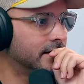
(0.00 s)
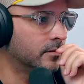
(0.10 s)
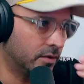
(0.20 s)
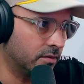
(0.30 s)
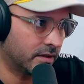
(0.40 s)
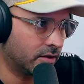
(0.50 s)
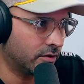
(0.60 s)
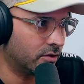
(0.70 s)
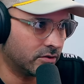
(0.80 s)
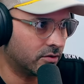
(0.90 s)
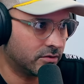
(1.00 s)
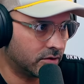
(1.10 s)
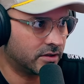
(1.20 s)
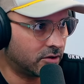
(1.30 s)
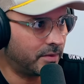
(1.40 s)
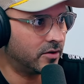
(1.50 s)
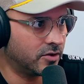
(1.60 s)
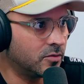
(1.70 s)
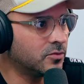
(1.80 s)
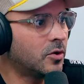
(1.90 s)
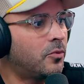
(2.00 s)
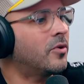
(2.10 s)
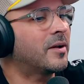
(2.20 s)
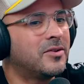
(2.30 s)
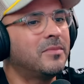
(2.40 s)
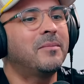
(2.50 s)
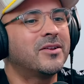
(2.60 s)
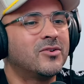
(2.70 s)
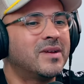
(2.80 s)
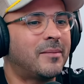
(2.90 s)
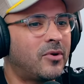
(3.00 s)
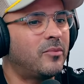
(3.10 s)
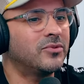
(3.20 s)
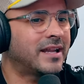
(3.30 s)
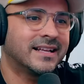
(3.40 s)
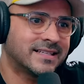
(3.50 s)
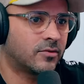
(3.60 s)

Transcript: Bueno, exacto, yo no, yo no, yo no tengo pelo. Yo, yo, puedo, yo, me, yo me la puedo apuntar y nadie se da